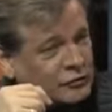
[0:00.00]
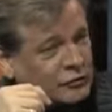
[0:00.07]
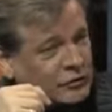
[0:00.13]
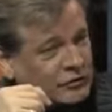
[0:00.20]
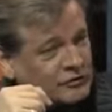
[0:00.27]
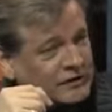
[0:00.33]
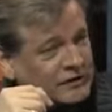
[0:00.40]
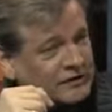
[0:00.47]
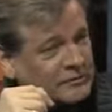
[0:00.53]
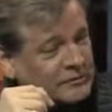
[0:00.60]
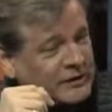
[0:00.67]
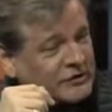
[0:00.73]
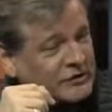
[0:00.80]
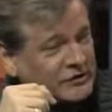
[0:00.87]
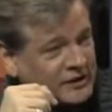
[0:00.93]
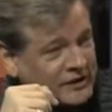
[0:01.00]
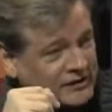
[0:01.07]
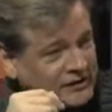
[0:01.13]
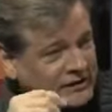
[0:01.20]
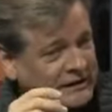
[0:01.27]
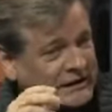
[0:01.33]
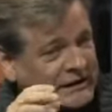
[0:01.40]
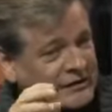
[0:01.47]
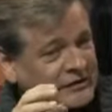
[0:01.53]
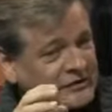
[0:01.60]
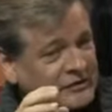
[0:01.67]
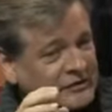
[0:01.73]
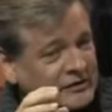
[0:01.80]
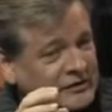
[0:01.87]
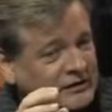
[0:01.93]
Kultur und nette Menschen hat,
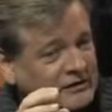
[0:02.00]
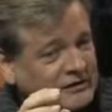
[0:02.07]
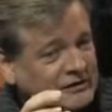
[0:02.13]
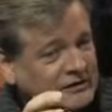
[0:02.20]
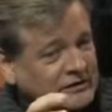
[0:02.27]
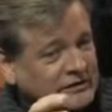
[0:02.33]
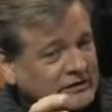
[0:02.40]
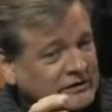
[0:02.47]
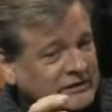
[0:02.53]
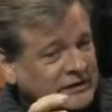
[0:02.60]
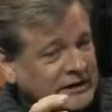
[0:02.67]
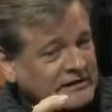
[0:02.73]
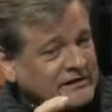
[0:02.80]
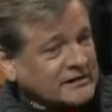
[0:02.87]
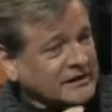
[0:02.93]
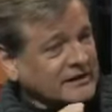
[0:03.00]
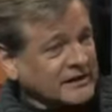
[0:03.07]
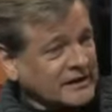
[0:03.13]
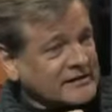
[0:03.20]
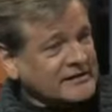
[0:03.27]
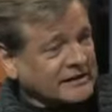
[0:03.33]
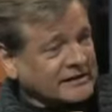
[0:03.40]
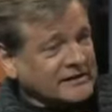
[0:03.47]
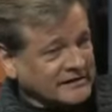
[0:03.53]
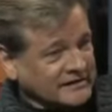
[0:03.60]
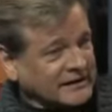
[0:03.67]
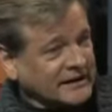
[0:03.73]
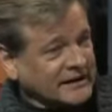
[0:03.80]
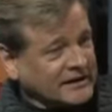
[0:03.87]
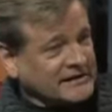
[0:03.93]
sondern äh, es hat ja eine ganz,
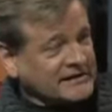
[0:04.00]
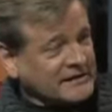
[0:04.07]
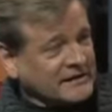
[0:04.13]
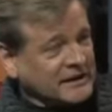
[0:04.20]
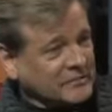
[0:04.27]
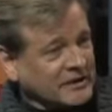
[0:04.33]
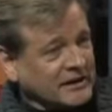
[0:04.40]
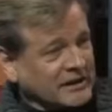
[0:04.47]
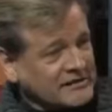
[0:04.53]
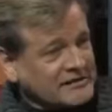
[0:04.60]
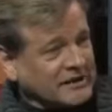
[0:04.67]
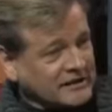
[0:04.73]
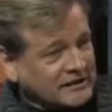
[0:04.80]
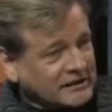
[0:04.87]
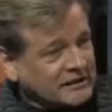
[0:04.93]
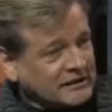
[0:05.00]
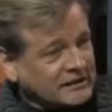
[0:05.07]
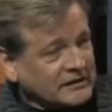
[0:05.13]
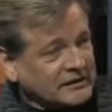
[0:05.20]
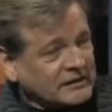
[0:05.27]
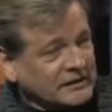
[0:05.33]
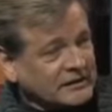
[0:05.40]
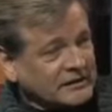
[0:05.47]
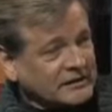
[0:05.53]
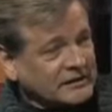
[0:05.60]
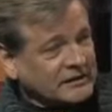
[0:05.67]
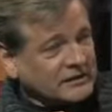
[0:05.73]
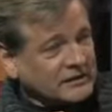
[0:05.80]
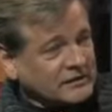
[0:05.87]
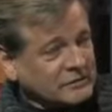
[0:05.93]
diese drei Inseln haben ja eine ganz andere
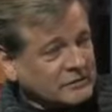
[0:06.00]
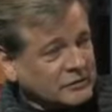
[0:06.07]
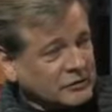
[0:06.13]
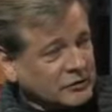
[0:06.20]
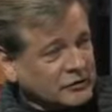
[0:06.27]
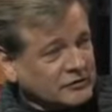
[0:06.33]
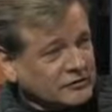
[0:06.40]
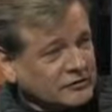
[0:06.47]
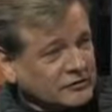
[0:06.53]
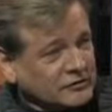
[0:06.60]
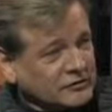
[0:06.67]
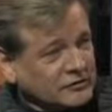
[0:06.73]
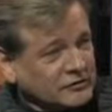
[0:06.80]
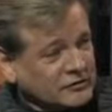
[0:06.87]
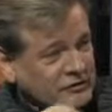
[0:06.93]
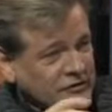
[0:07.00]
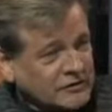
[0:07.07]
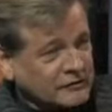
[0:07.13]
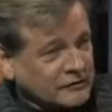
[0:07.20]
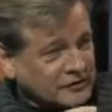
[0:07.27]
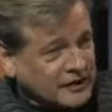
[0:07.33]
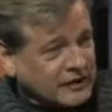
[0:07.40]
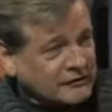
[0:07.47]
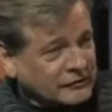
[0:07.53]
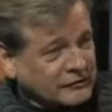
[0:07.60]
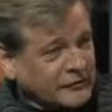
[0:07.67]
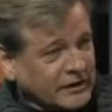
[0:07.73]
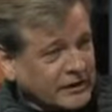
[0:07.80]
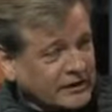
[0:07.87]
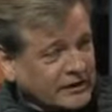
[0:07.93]
Bedeutung. Stichwort
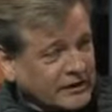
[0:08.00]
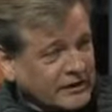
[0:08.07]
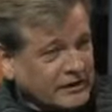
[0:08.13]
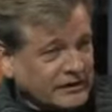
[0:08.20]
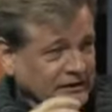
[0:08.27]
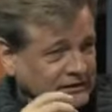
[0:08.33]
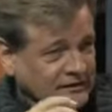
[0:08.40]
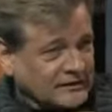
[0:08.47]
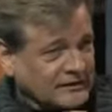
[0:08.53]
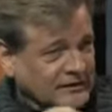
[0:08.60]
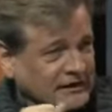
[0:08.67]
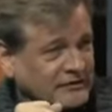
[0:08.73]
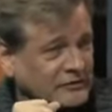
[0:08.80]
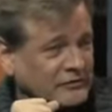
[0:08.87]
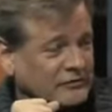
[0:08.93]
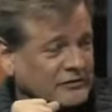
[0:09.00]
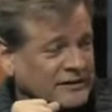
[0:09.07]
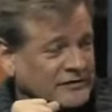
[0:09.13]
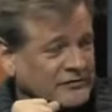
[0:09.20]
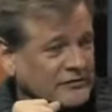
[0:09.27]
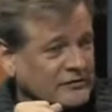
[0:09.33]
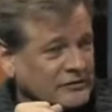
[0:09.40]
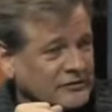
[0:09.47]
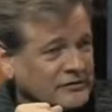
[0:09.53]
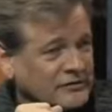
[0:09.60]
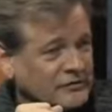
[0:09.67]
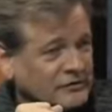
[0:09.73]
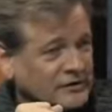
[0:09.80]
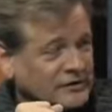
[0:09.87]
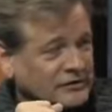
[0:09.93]
Kraftwerk dazu, dazu
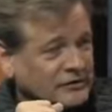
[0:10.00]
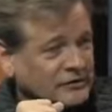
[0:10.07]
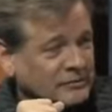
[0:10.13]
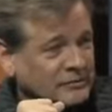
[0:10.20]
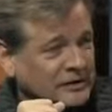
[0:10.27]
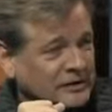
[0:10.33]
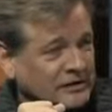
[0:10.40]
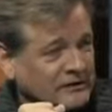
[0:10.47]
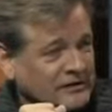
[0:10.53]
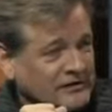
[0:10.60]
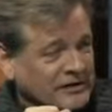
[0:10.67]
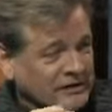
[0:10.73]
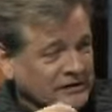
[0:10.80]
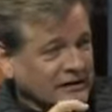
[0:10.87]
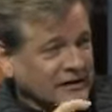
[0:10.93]
solltest du vielleicht auch noch mal gerade was